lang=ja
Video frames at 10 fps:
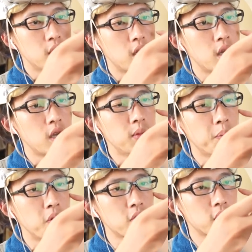えー、今
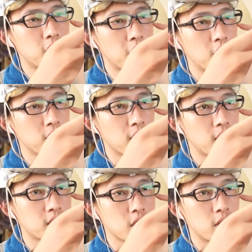僕ができる
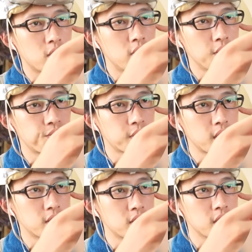ガチャは上
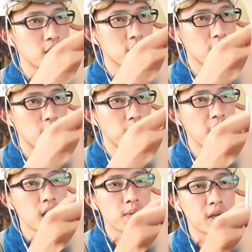2つですね。
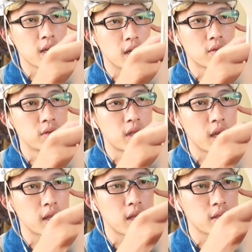女神確
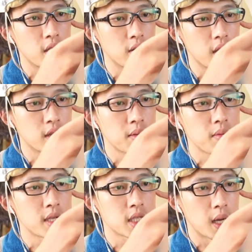定ってやつややって
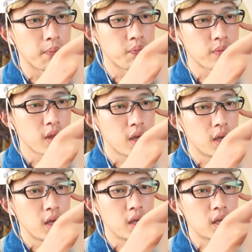みますか。
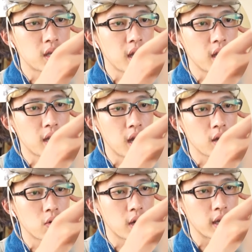1回
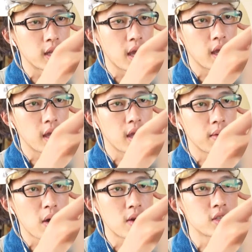が5回で、
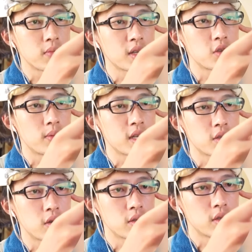えー、回す、回すよ、回す
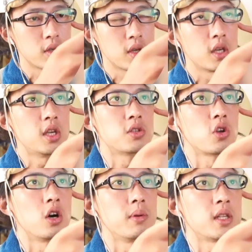よ。いい
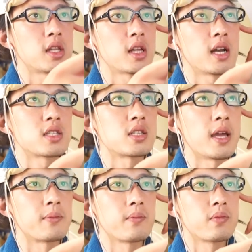装備出てらっしゃ
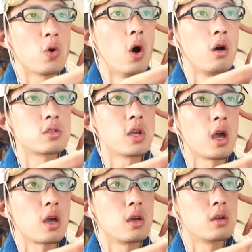い。お、すげ
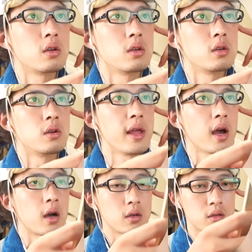えレア